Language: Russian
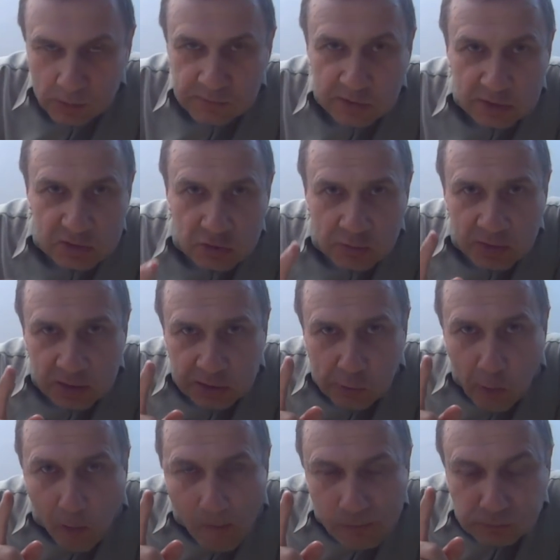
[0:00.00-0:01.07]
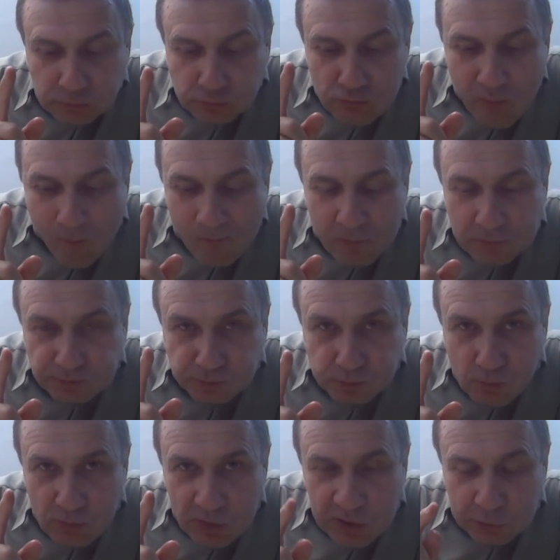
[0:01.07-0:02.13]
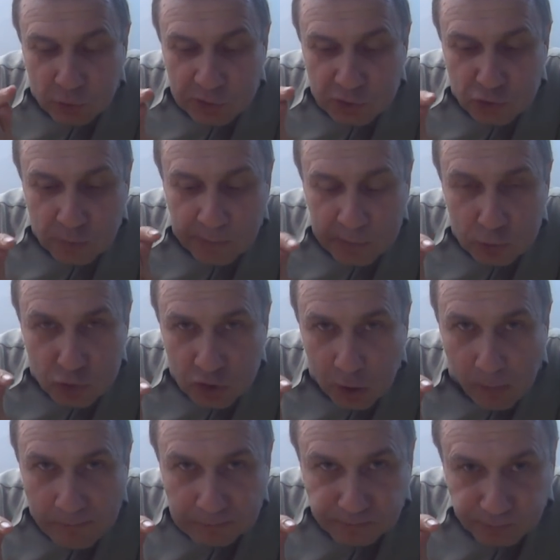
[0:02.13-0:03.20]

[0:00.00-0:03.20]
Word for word: Так еще мало того, я только что покушал